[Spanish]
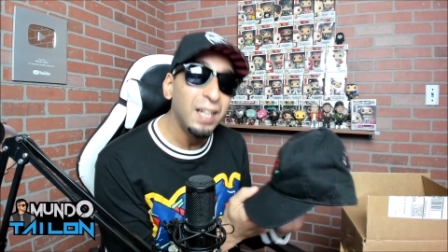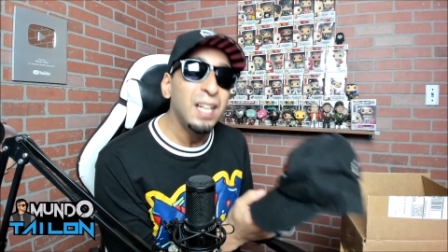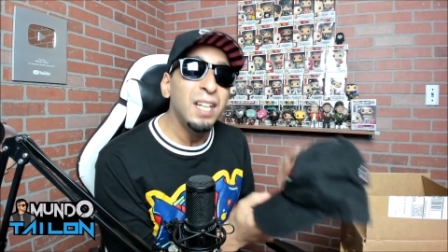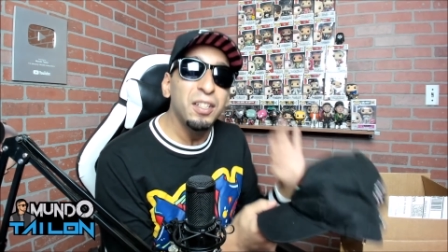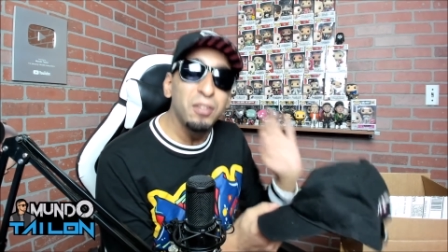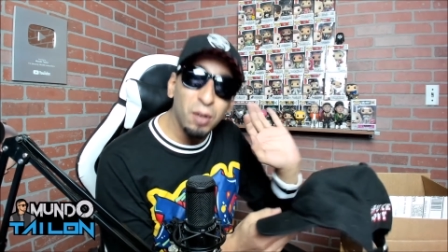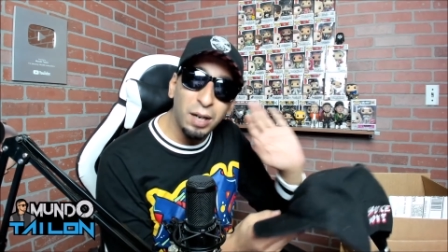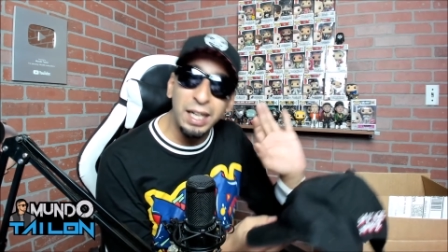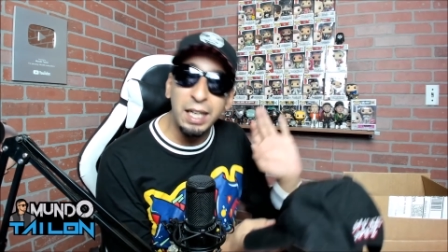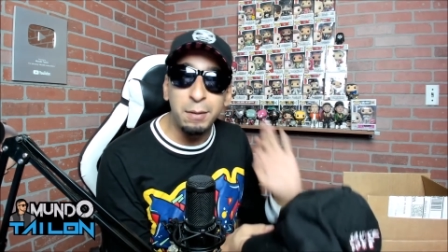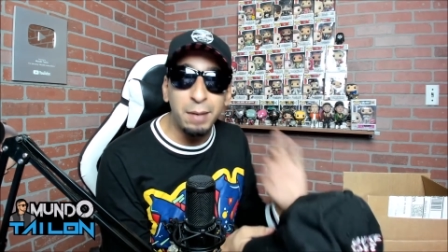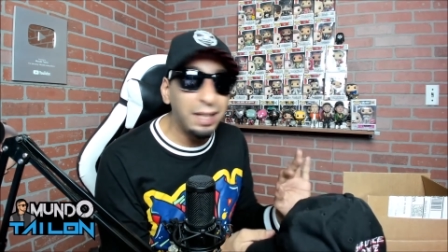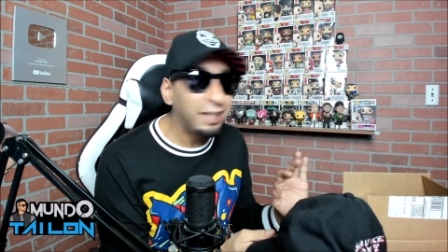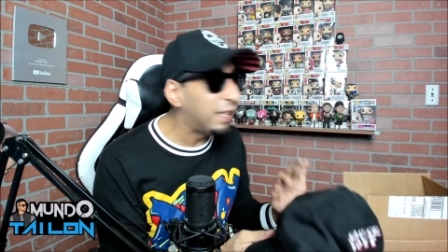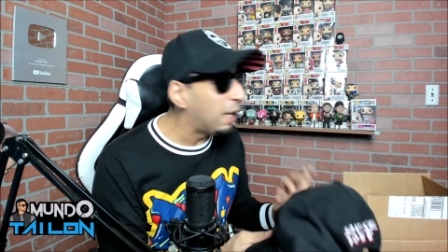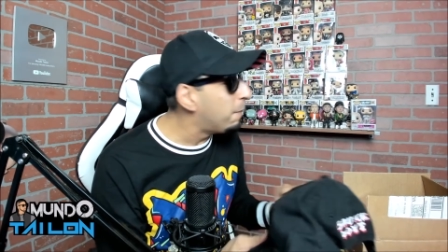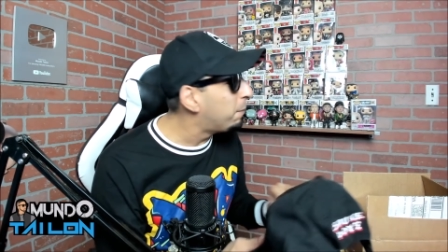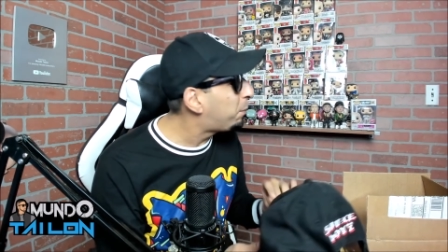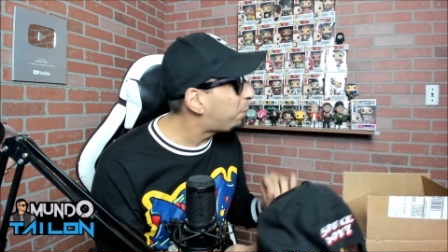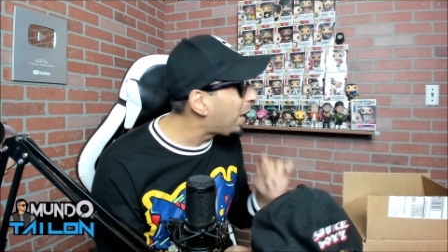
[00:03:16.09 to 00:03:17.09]
So, a nivel
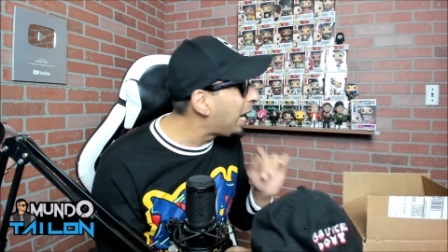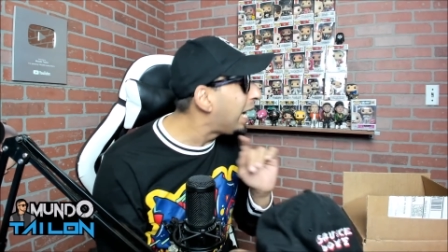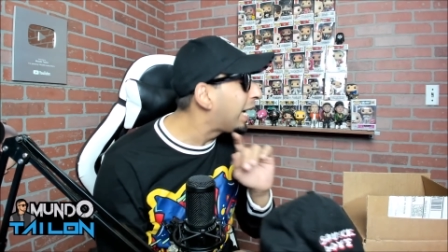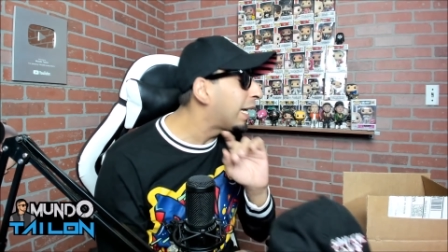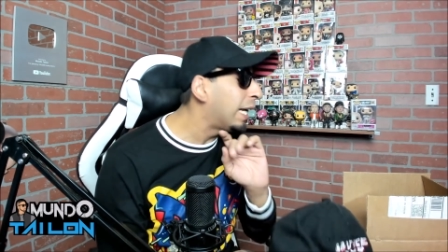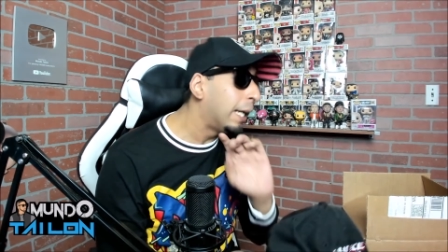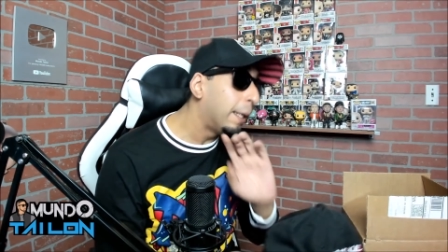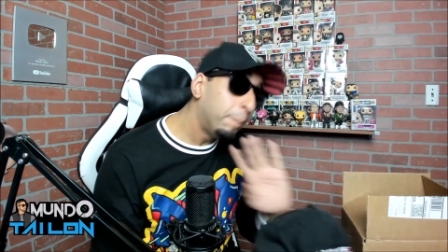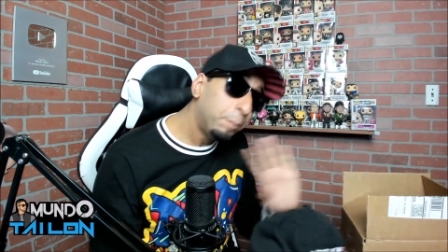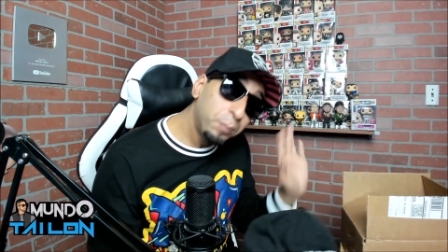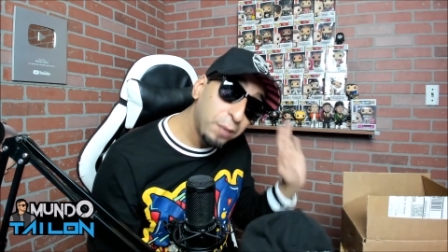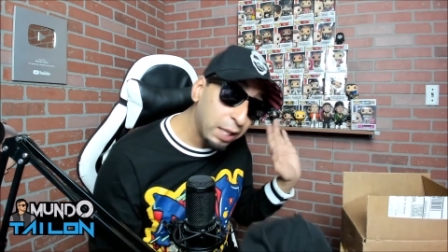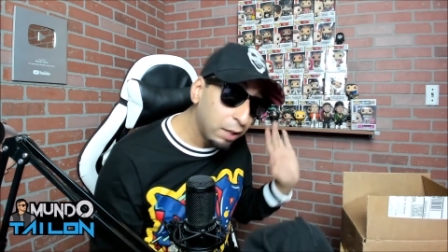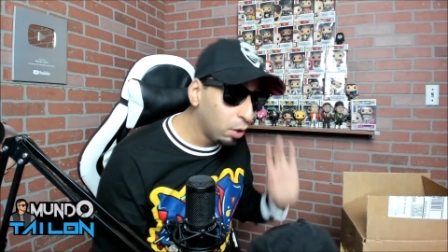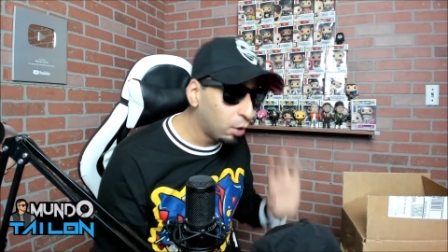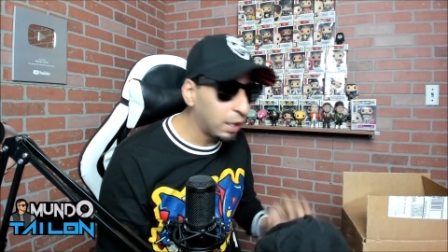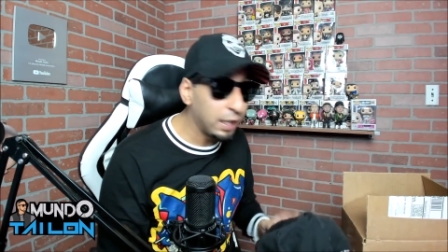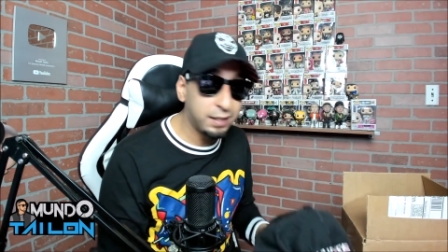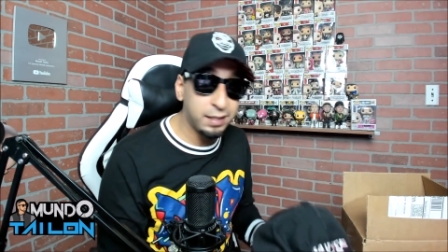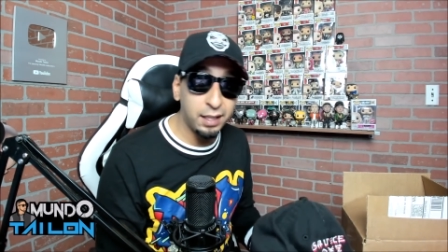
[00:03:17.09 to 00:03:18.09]
de empaque,
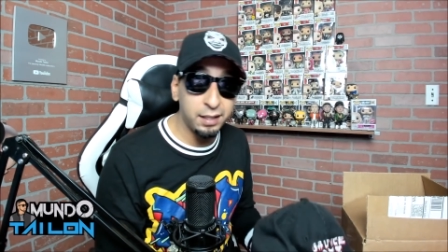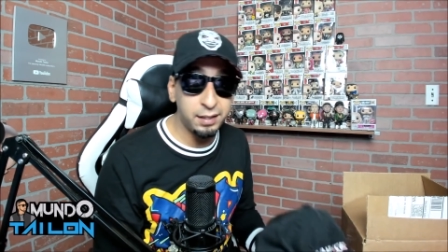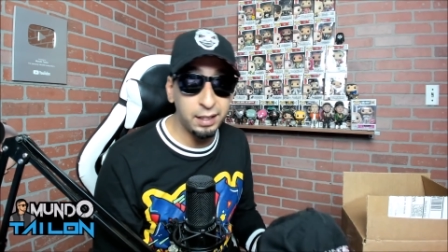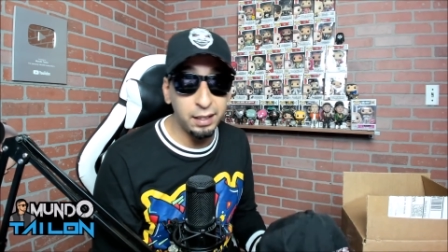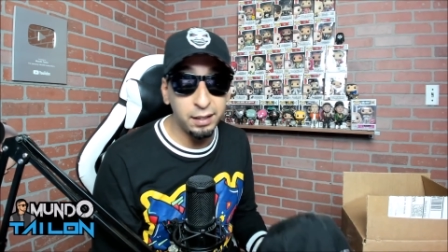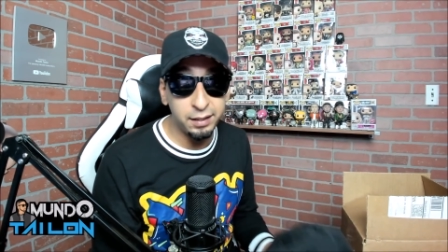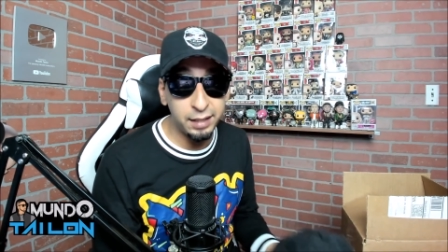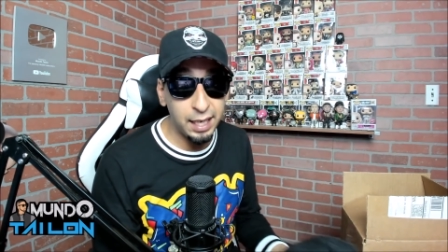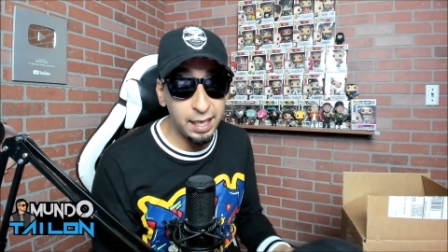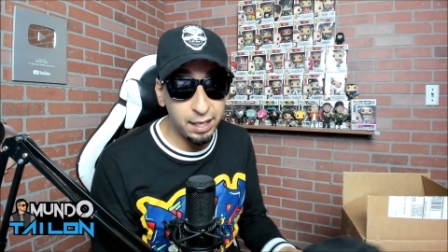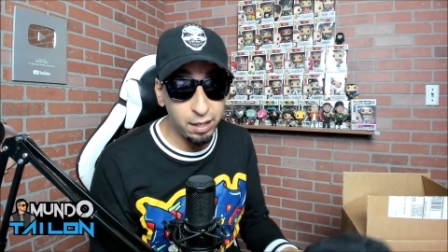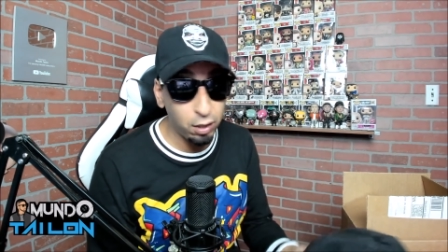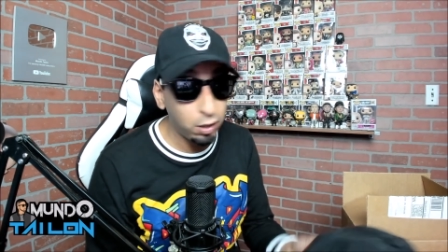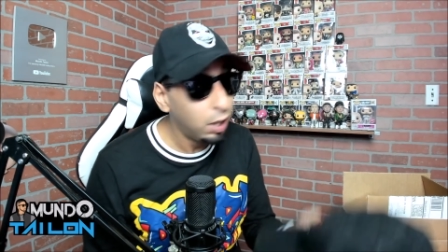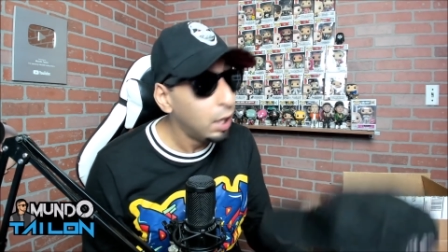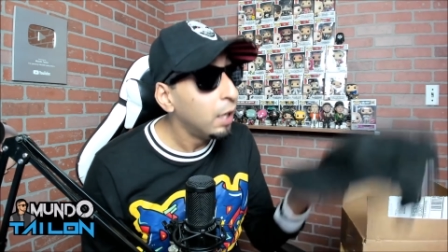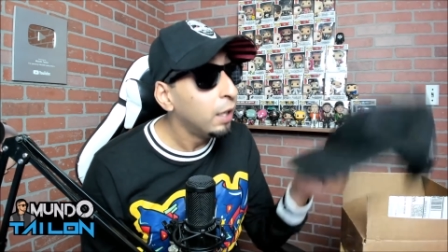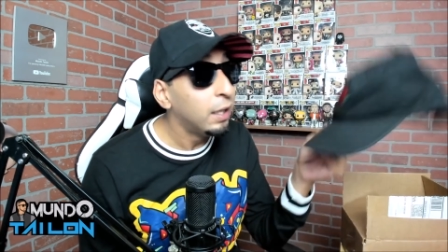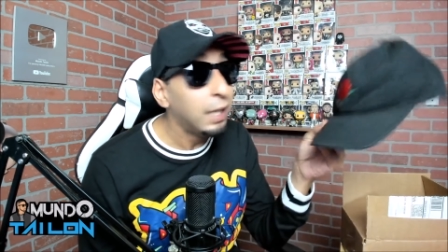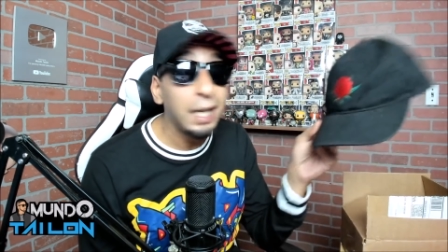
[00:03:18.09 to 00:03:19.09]
tengo que ser sincero,
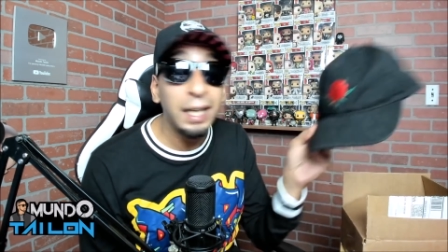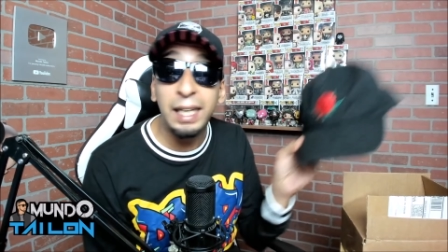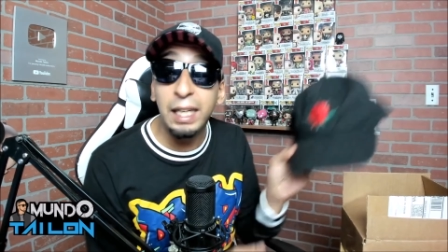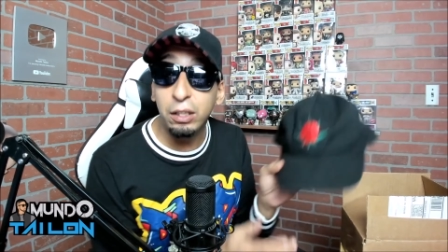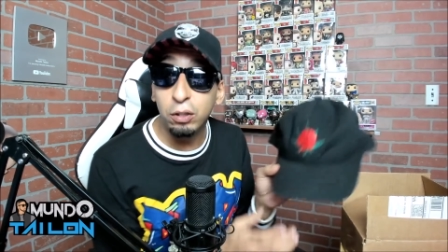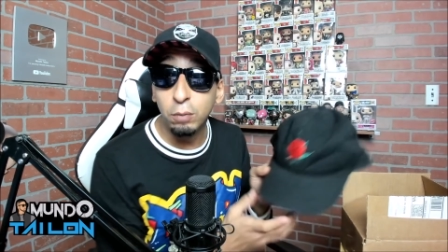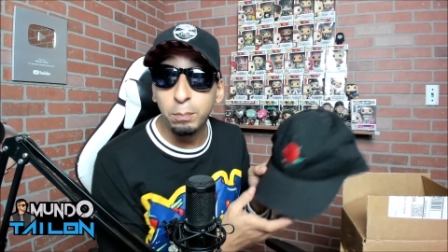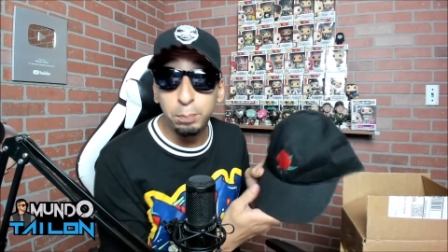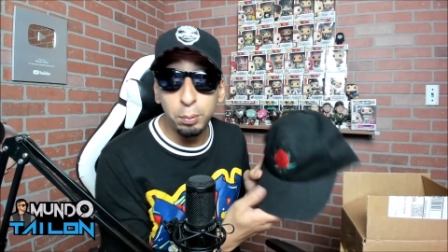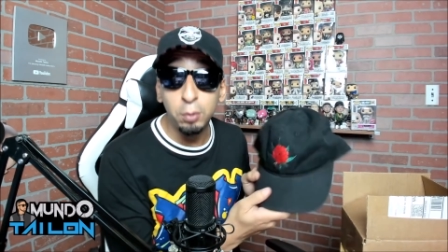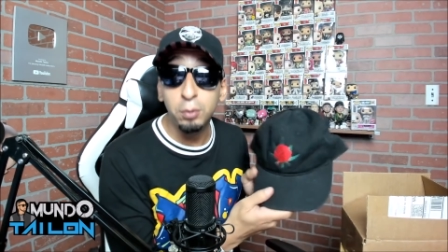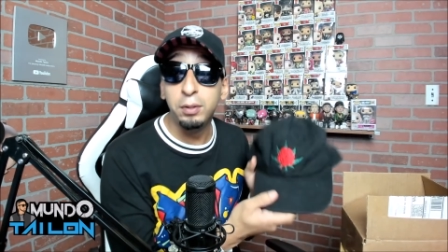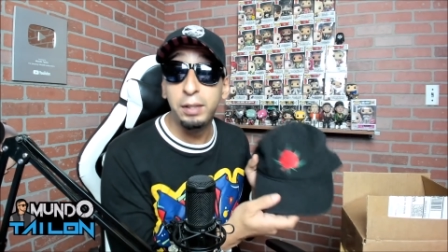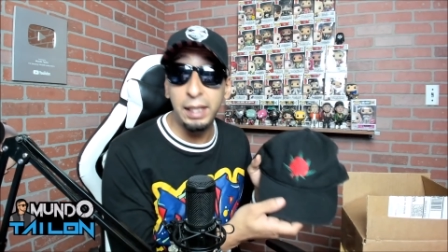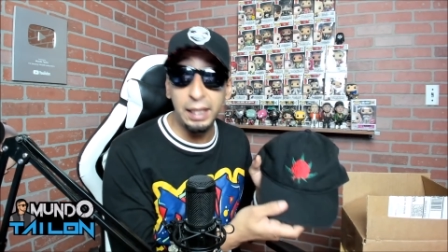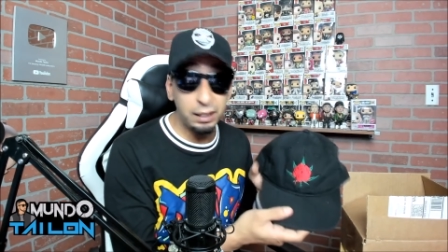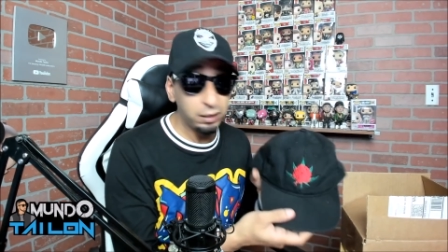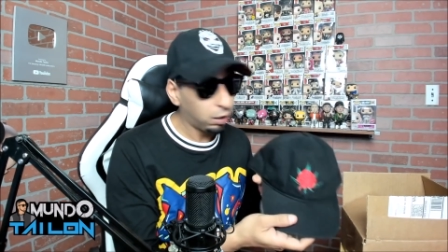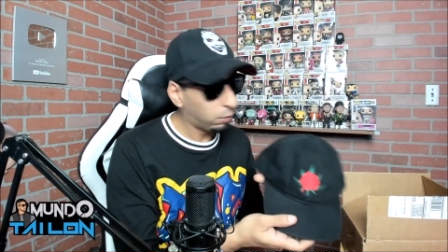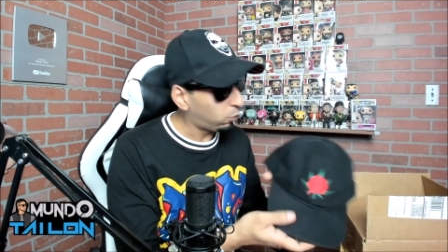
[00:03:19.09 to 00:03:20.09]
le quito un
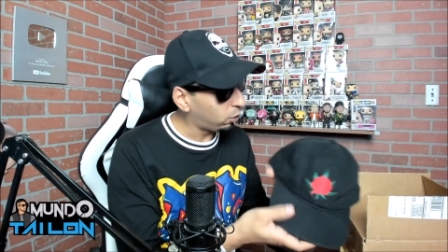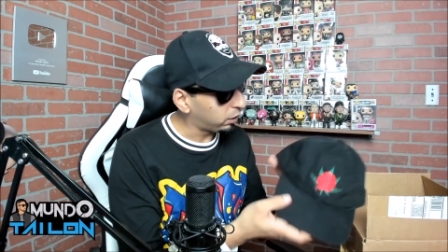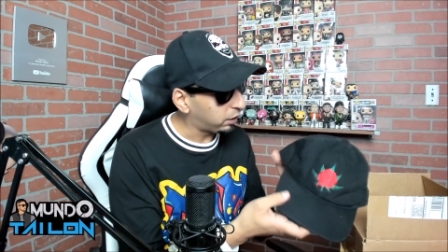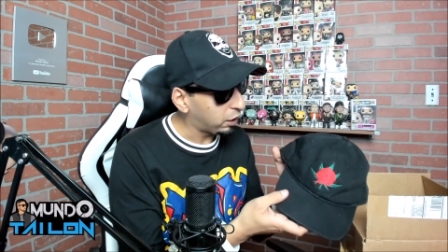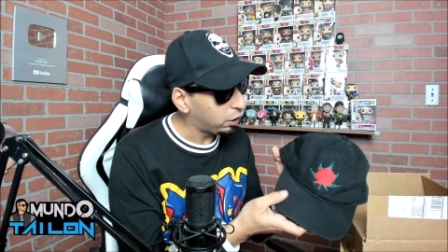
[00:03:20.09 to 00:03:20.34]
puntito porque